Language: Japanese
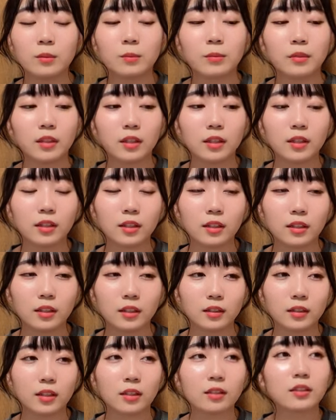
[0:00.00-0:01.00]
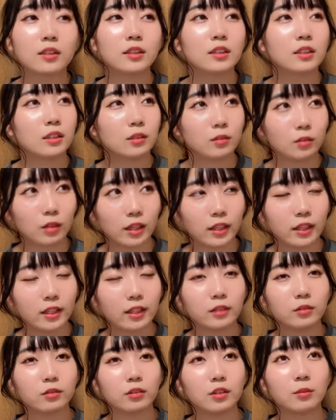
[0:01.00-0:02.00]
見られなかったんですけど
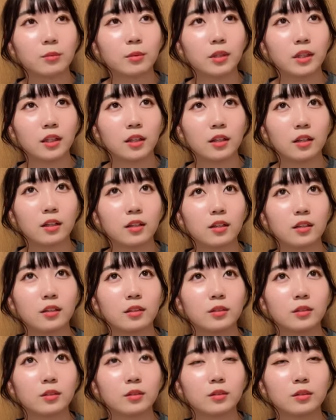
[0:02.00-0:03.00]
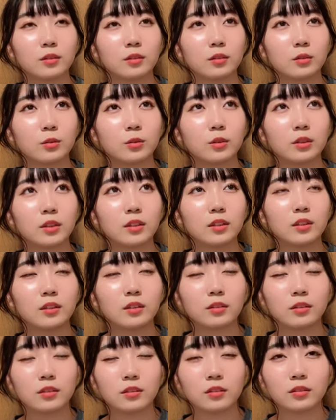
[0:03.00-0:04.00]
ハイライトで見てすごい
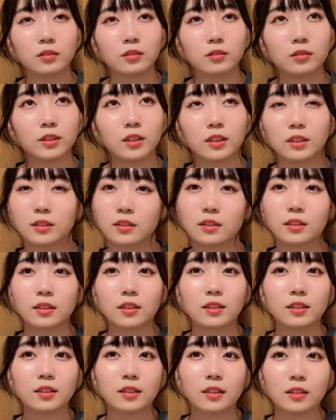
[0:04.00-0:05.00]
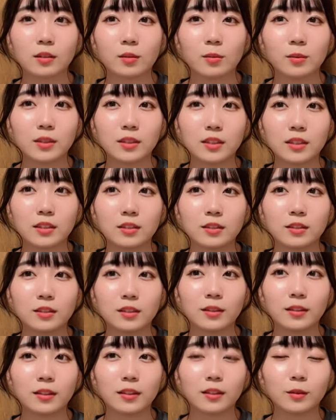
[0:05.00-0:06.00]
さすが中村選手や
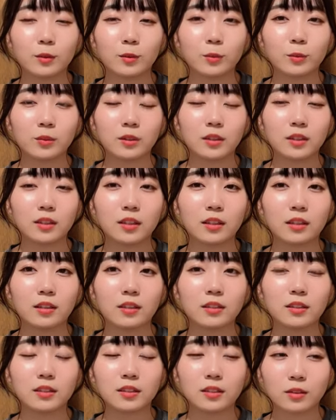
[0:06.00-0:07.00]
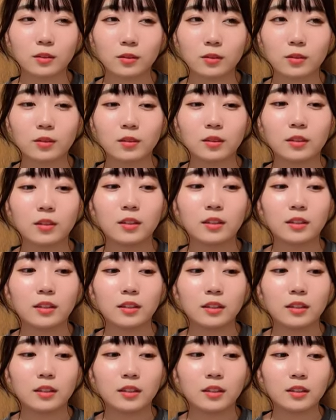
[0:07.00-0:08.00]
なと思ってたんですけど。
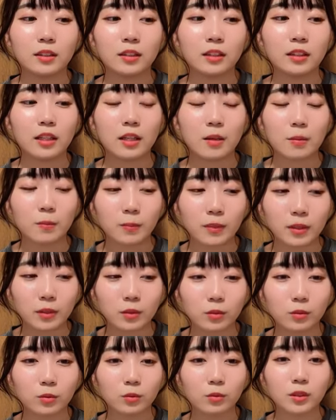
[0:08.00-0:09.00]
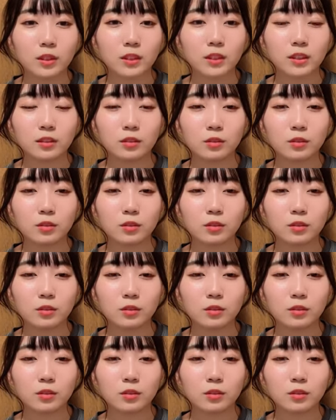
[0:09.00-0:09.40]
2点目の堂安選